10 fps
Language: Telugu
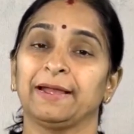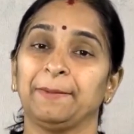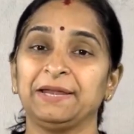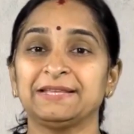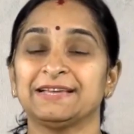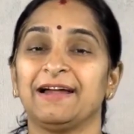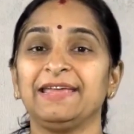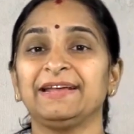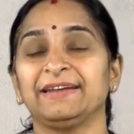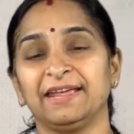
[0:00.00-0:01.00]
కాబట్టి
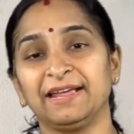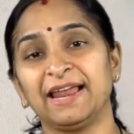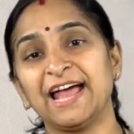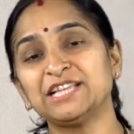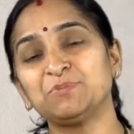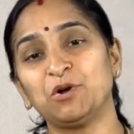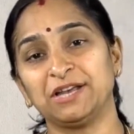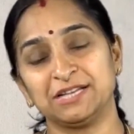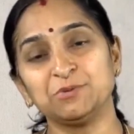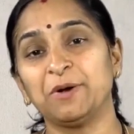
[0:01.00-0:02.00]
జాడి కంటే గ్లాస్
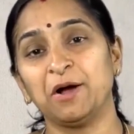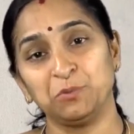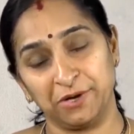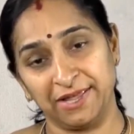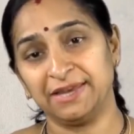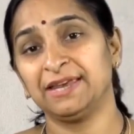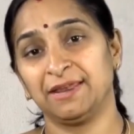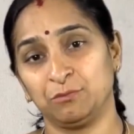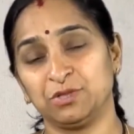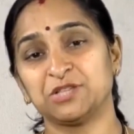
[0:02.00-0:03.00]
బాటిల్స్ బాగుంటాయని
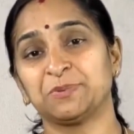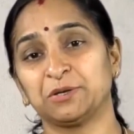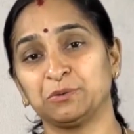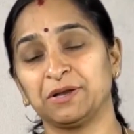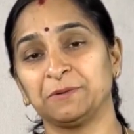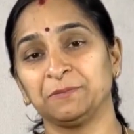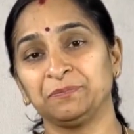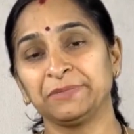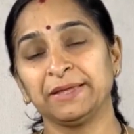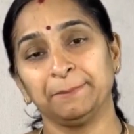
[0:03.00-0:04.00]
నేను ఉద్దేశపడుతున్నాను
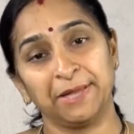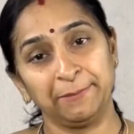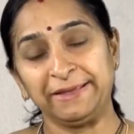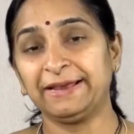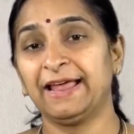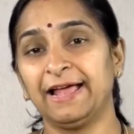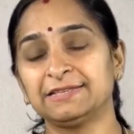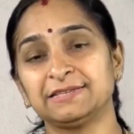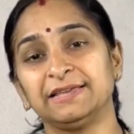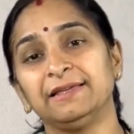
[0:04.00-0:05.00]
మనం ఈ
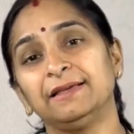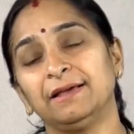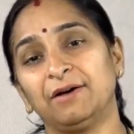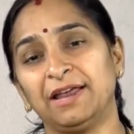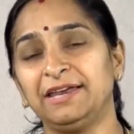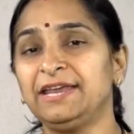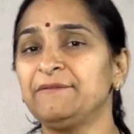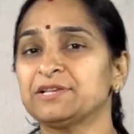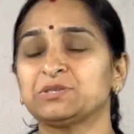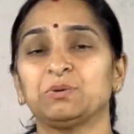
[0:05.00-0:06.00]
గ్లాస్ని
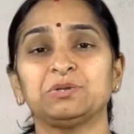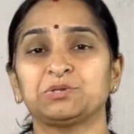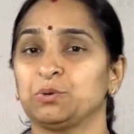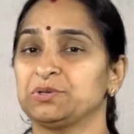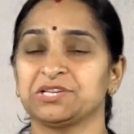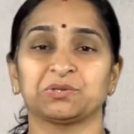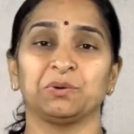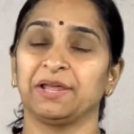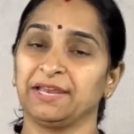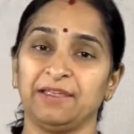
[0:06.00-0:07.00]
అన్ని వస్తువులు స్టోర్
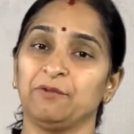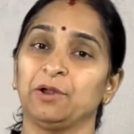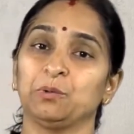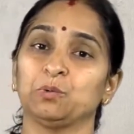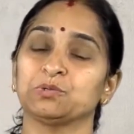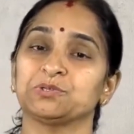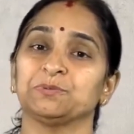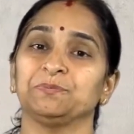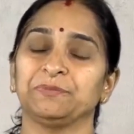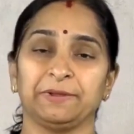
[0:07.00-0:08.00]
చేసుకోవడానికి వాడుకోవచ్చు
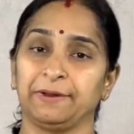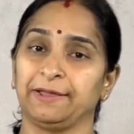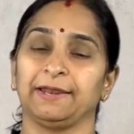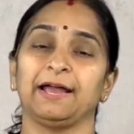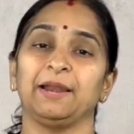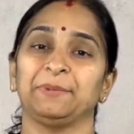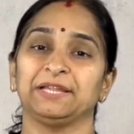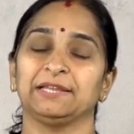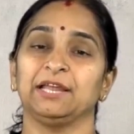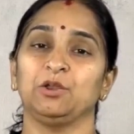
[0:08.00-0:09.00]
రకరకాల
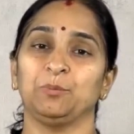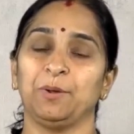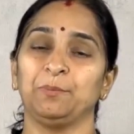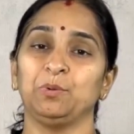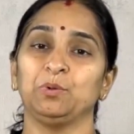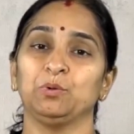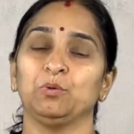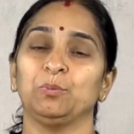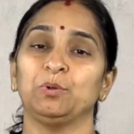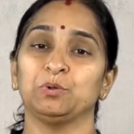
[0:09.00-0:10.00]
పదార్థాలు పప్పులు
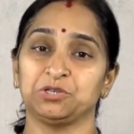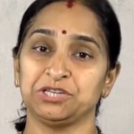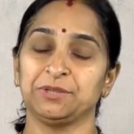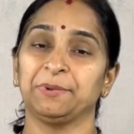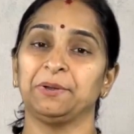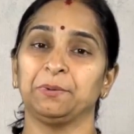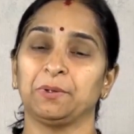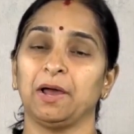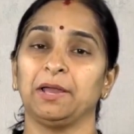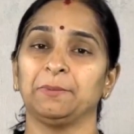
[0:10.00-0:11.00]
ఉప్పులు చింతపండు
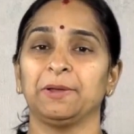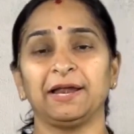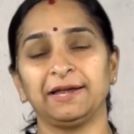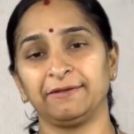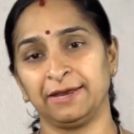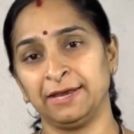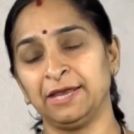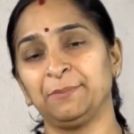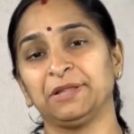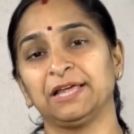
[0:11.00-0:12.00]
కారం అలాంటి
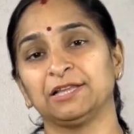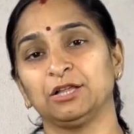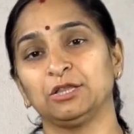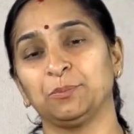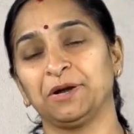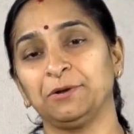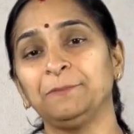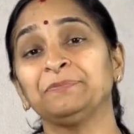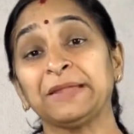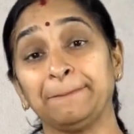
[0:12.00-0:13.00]
అన్ని పదార్థాలతో పాటు
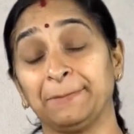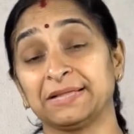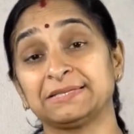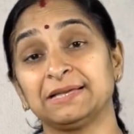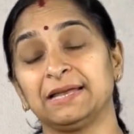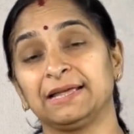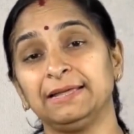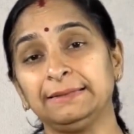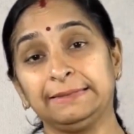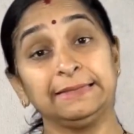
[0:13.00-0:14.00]

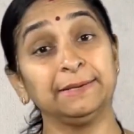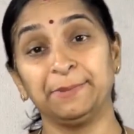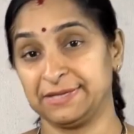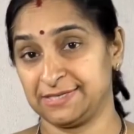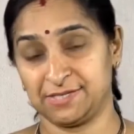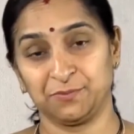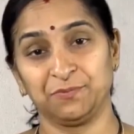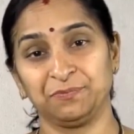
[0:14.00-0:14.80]
పచ్చళ్ళకి ద బెస్ట్